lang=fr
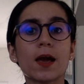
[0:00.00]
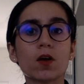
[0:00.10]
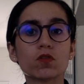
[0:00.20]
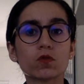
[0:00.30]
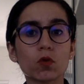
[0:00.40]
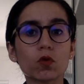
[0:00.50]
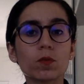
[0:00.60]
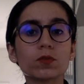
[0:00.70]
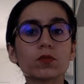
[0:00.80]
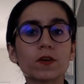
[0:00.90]
je vous
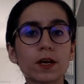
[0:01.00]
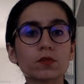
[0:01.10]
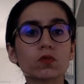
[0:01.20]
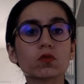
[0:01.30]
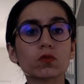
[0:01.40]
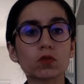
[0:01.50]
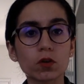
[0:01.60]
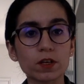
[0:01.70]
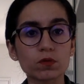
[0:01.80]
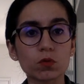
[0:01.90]
recommande de faire attention aux
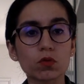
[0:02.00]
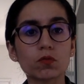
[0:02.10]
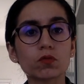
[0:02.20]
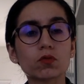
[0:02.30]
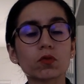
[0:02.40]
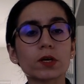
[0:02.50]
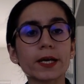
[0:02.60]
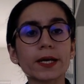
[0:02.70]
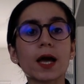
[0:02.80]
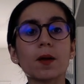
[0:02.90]
engagements que vous
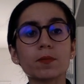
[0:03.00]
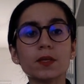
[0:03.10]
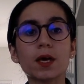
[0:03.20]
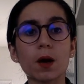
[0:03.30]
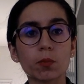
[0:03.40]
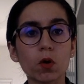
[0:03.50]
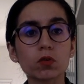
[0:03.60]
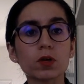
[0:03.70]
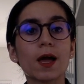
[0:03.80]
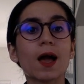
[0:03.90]
serez amené à
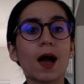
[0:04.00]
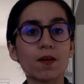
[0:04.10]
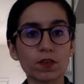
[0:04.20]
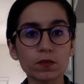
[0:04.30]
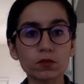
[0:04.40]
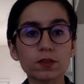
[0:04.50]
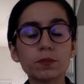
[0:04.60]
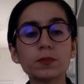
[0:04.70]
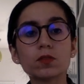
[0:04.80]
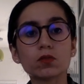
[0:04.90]
prendre avec vos
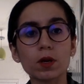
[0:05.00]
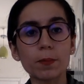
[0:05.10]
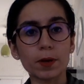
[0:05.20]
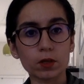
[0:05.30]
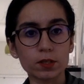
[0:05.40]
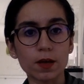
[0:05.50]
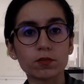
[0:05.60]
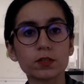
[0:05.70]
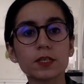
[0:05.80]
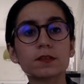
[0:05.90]
amis sur la période à
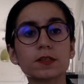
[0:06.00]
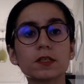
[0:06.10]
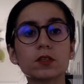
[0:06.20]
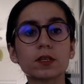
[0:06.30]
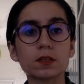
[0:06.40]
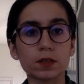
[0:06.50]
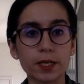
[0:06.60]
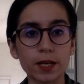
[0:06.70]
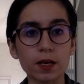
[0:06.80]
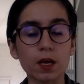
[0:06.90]
venir. Essayez d'être
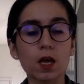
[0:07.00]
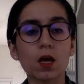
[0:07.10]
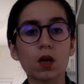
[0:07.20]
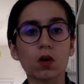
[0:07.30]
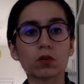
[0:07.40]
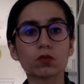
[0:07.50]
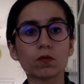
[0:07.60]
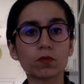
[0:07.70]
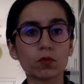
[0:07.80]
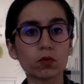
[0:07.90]
clair
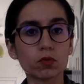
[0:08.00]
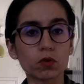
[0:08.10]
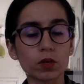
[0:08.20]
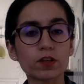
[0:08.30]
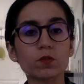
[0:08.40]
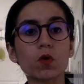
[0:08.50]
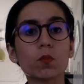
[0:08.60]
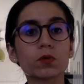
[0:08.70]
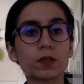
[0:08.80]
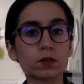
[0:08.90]
dans vos
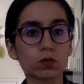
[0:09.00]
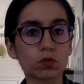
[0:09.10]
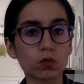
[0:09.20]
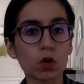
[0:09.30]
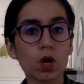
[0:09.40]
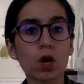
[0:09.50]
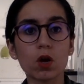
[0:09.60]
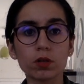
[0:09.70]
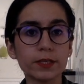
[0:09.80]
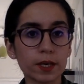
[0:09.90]
engagements, peut-être de
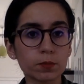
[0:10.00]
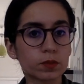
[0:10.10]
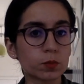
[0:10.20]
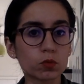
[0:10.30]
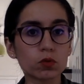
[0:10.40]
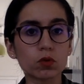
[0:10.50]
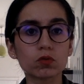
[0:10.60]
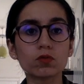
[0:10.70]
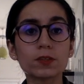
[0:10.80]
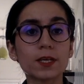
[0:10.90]
lire un petit
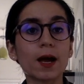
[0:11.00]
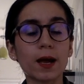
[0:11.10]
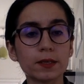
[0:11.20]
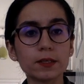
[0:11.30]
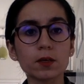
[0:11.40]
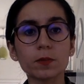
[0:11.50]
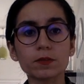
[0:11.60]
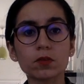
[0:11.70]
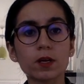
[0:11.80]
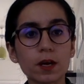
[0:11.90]
peu tout ce qu'il y a à lire,
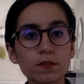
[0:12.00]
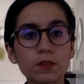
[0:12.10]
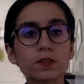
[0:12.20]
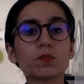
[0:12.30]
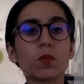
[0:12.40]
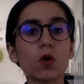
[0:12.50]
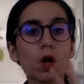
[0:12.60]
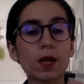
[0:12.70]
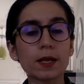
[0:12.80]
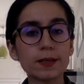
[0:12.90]
parce que là, effectivement,
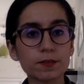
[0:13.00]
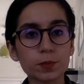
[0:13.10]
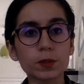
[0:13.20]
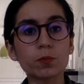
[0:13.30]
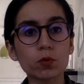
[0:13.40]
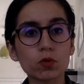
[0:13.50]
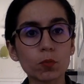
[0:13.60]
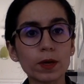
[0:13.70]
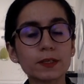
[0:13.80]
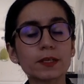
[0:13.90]
l'esprit peut ne
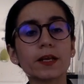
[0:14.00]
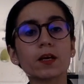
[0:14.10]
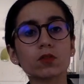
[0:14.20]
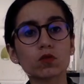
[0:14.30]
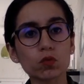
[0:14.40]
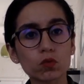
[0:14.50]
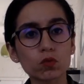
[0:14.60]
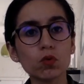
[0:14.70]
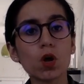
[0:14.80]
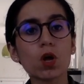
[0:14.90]
pas être clair,
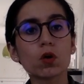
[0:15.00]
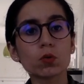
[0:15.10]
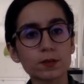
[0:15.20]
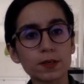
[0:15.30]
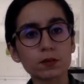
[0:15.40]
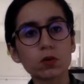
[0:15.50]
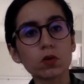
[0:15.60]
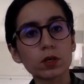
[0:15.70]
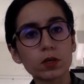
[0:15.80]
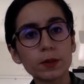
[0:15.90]
surtout
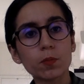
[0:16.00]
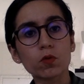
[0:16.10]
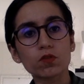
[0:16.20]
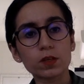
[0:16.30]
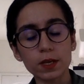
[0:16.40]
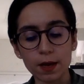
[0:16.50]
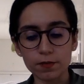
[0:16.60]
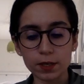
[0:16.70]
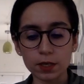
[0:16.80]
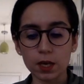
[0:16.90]
concernant euh, les projets
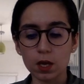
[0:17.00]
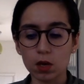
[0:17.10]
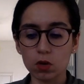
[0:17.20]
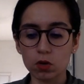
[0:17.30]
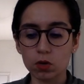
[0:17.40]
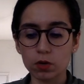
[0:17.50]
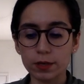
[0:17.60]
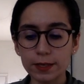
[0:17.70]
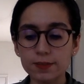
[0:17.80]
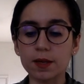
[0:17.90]
avec euh,
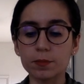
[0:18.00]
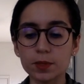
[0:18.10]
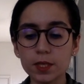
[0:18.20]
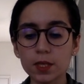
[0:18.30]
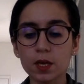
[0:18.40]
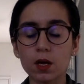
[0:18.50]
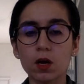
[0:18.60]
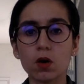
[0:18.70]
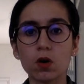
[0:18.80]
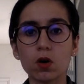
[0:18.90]
les amis
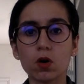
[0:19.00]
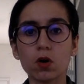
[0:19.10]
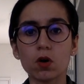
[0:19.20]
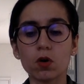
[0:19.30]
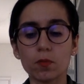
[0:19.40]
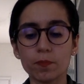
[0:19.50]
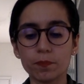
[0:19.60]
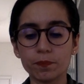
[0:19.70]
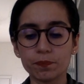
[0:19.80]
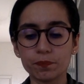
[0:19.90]

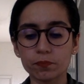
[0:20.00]
euh,